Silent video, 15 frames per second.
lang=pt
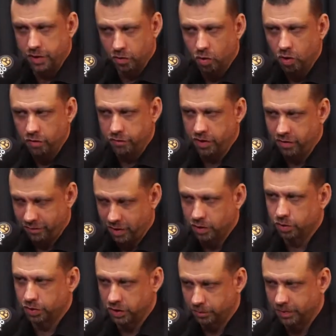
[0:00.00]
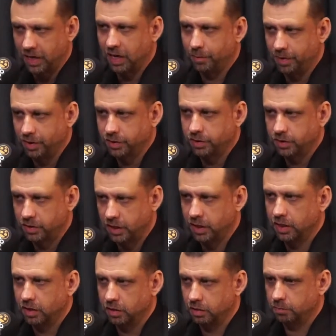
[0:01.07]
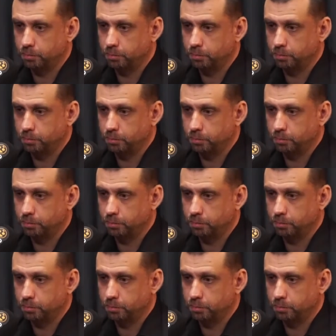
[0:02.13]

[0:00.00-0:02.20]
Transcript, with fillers: houve invasões bárbaras, né?